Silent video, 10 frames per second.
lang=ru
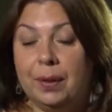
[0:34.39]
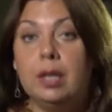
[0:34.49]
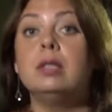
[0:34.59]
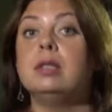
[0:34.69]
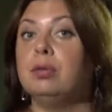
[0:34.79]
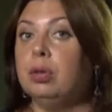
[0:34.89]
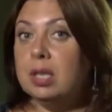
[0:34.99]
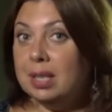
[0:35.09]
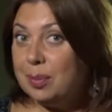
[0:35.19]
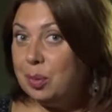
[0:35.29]
И
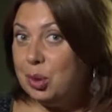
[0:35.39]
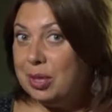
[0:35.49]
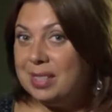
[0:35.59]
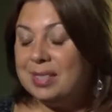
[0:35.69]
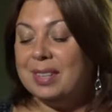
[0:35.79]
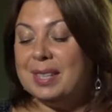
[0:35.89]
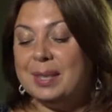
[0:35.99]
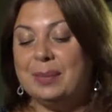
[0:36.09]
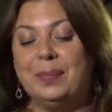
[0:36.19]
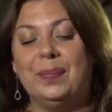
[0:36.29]
сегодня она будет
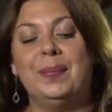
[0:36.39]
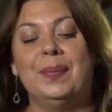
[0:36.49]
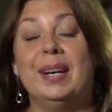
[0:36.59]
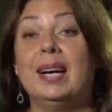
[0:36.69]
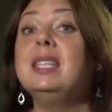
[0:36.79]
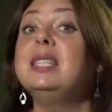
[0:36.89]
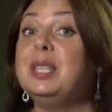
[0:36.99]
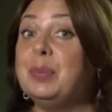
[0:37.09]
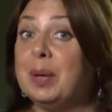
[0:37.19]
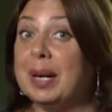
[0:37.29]
называться
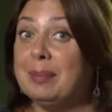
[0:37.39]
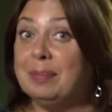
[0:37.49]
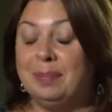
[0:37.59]
«Антипка».